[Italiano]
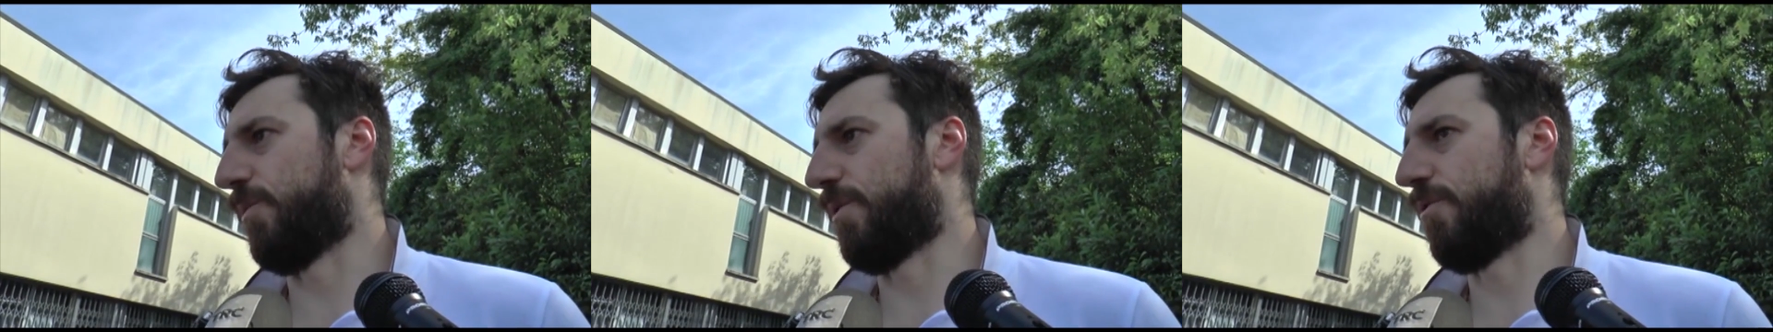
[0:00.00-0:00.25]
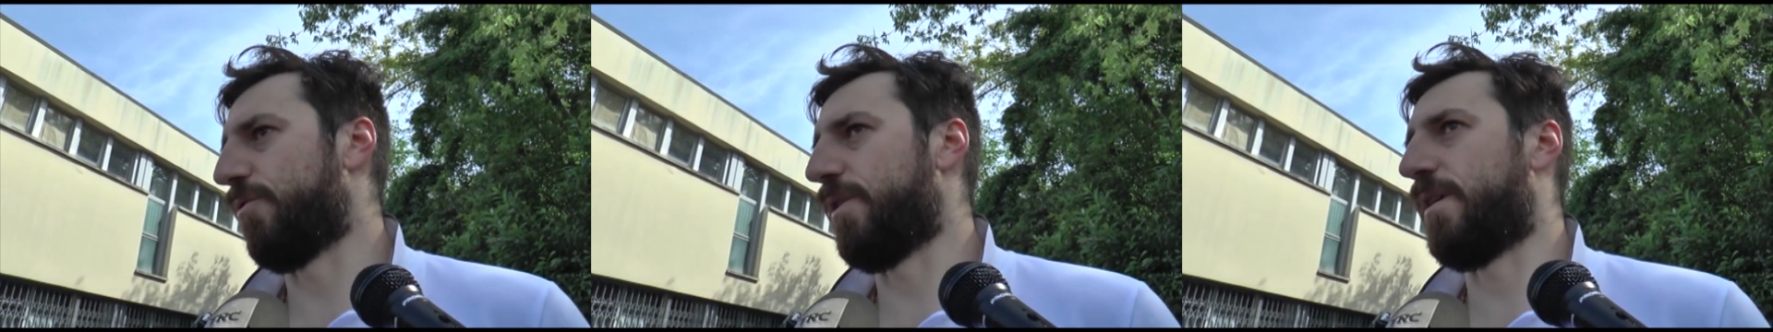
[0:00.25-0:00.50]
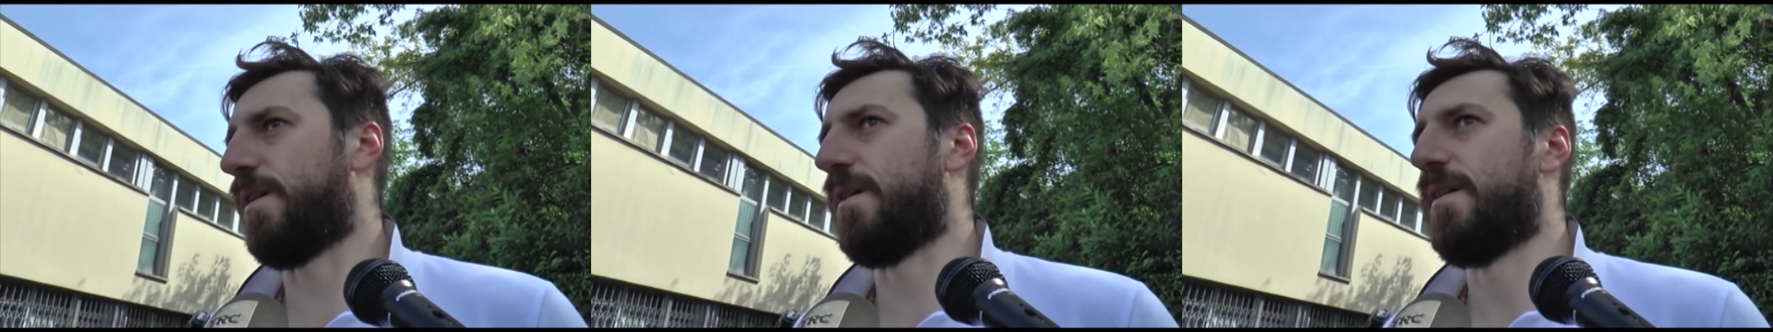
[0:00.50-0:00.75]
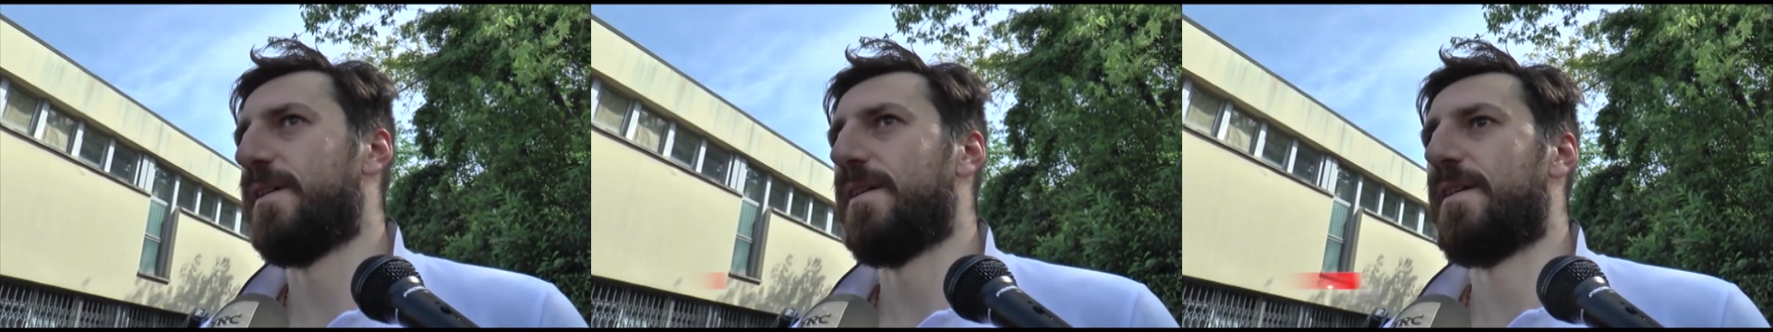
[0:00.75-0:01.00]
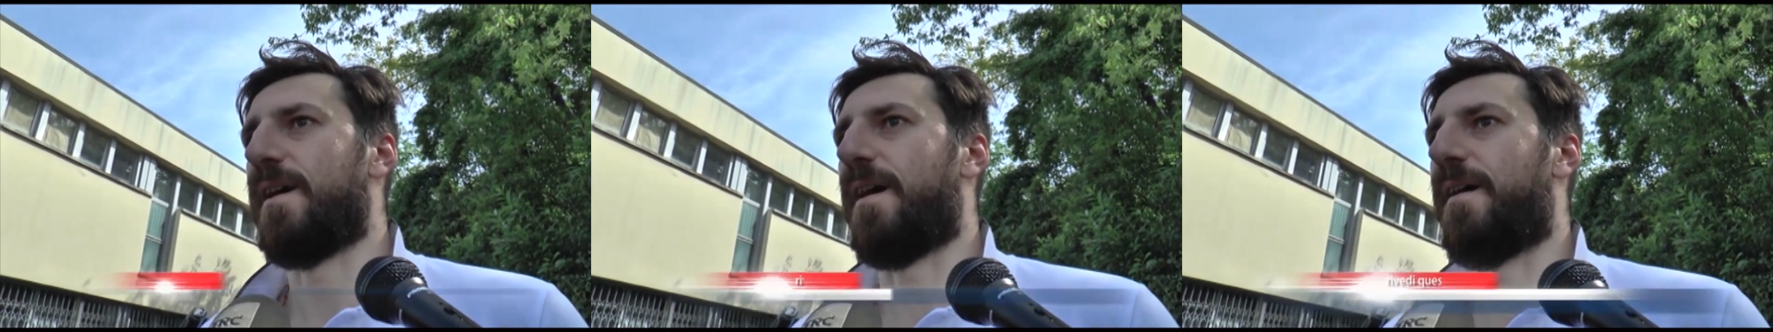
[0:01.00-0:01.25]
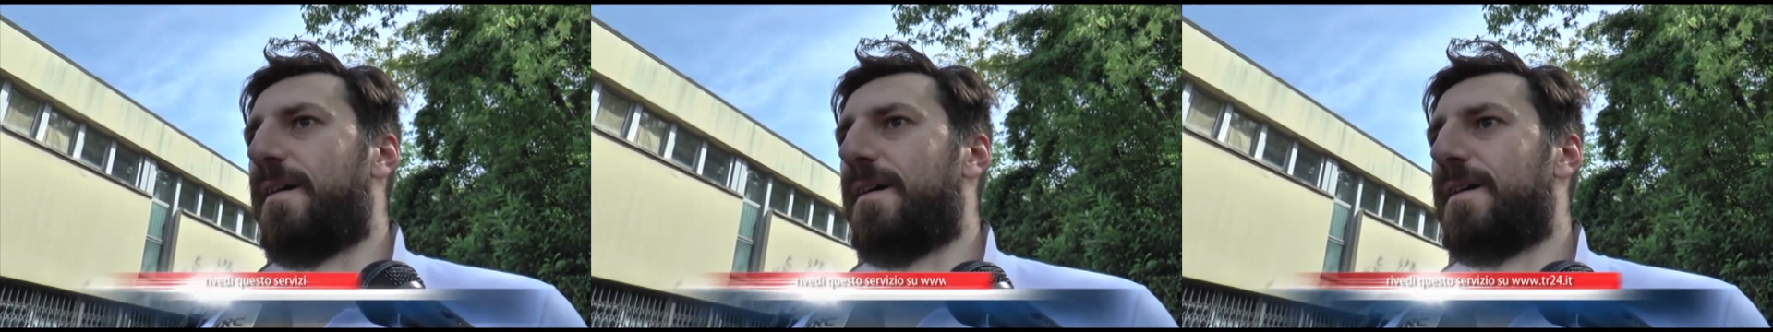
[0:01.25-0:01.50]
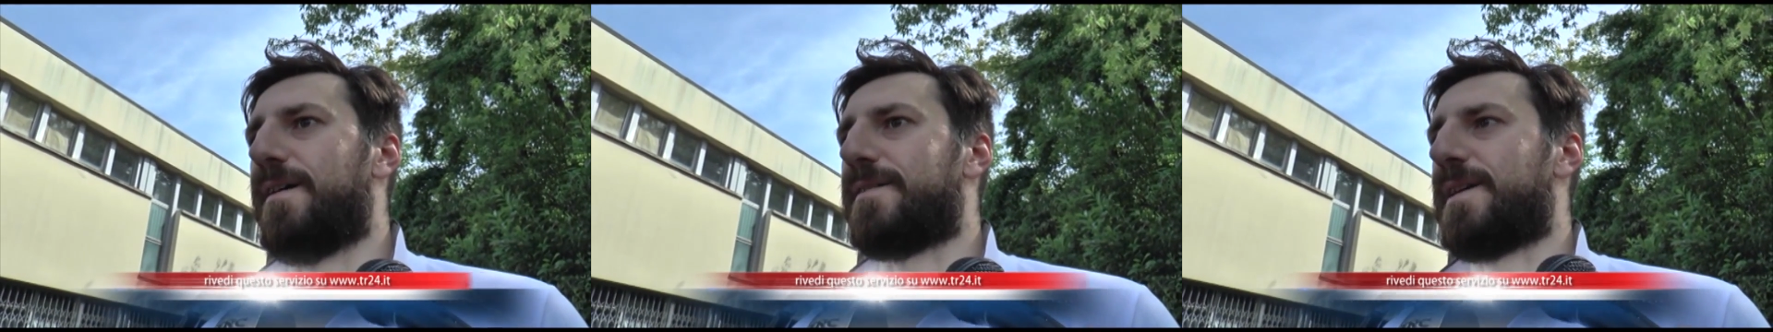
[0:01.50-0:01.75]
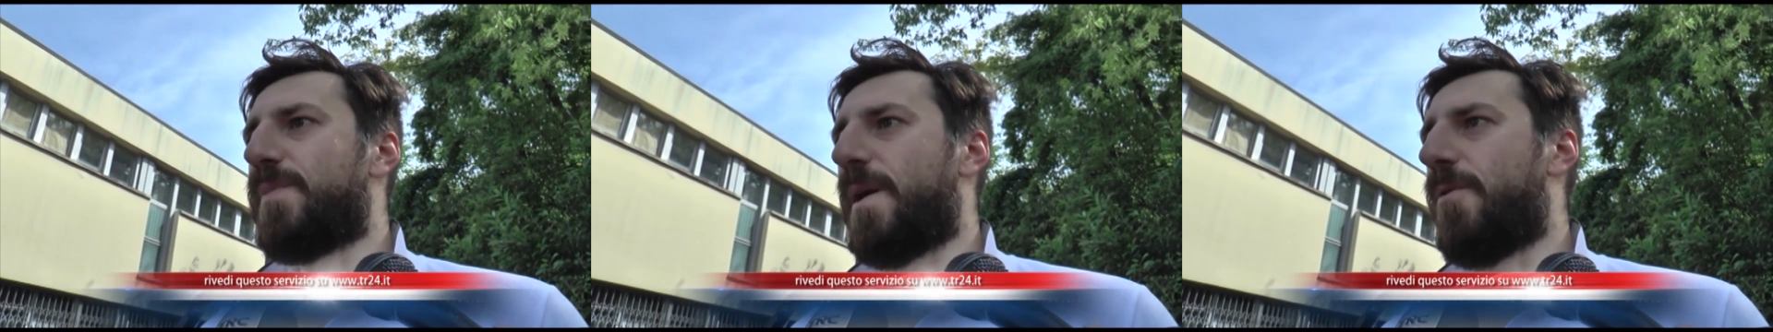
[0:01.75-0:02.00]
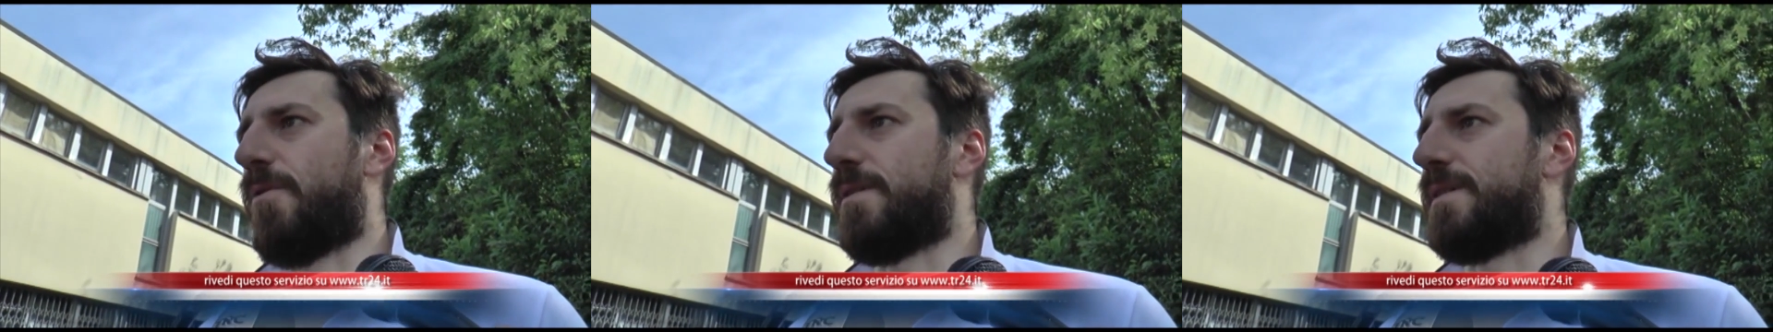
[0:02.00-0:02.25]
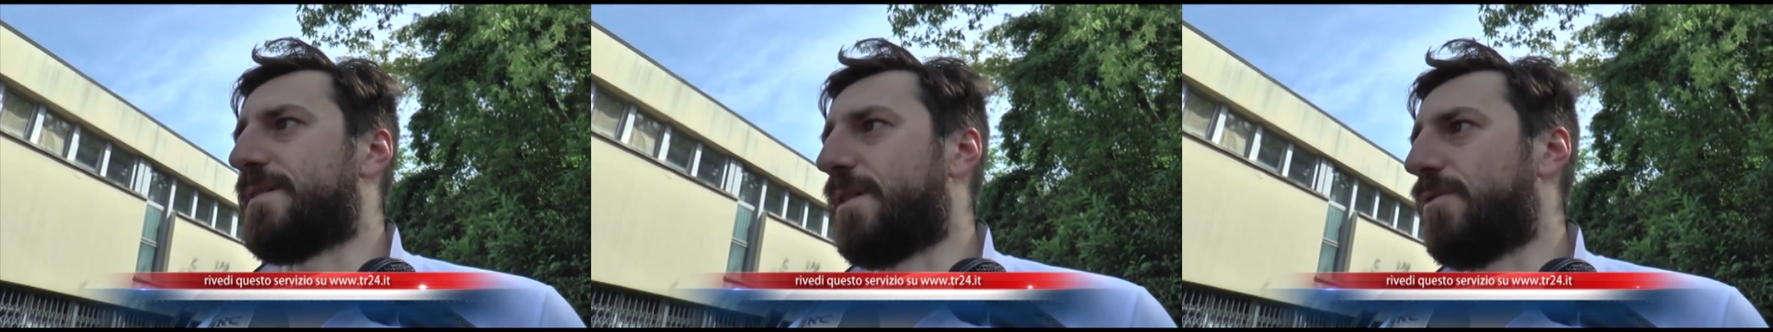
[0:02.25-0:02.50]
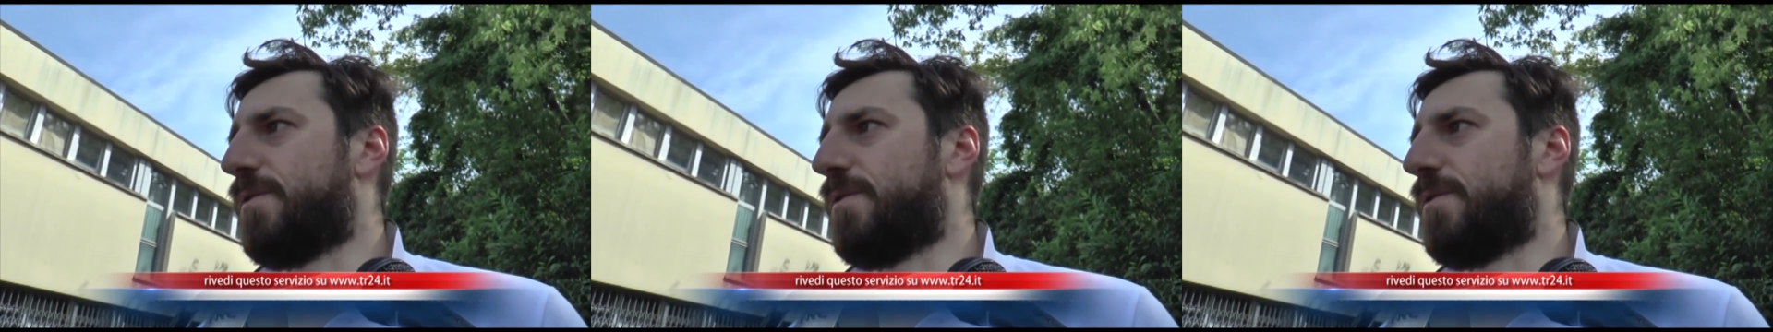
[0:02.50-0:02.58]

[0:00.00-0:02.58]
per cui eh, sappiamo quanto è stato